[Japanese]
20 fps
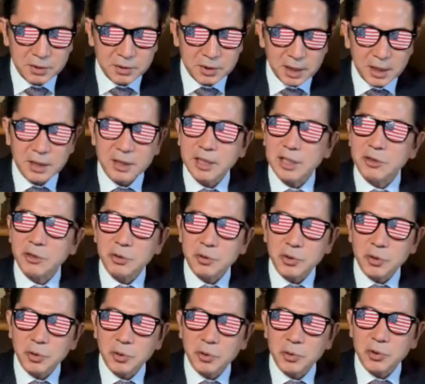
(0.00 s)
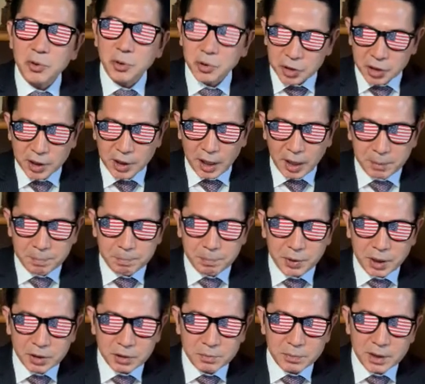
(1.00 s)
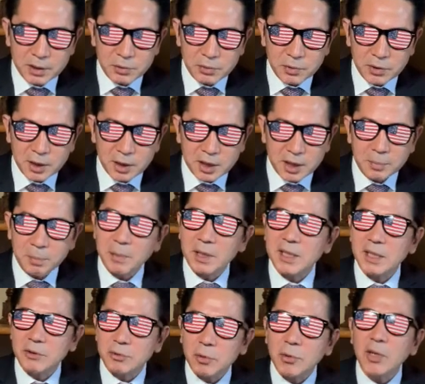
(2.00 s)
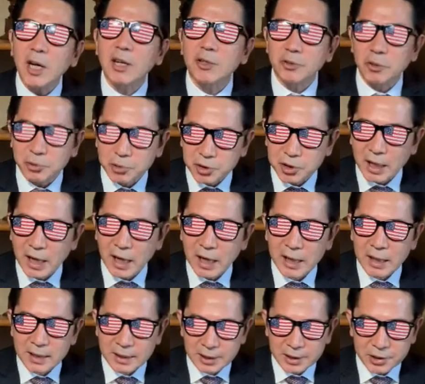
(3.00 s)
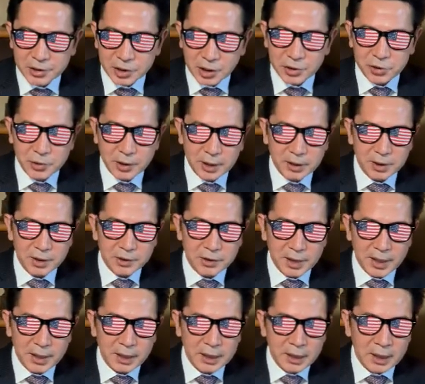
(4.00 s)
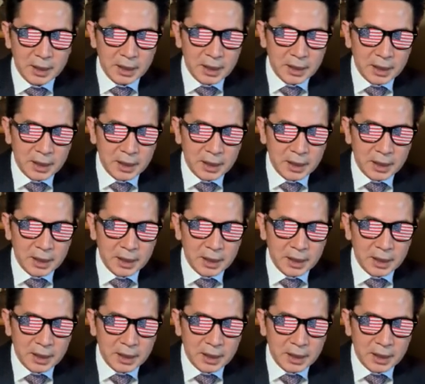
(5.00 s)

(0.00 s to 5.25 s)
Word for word: で陸上女子 はっぴゃくメートル で金メダルを獲得した選手なんですね。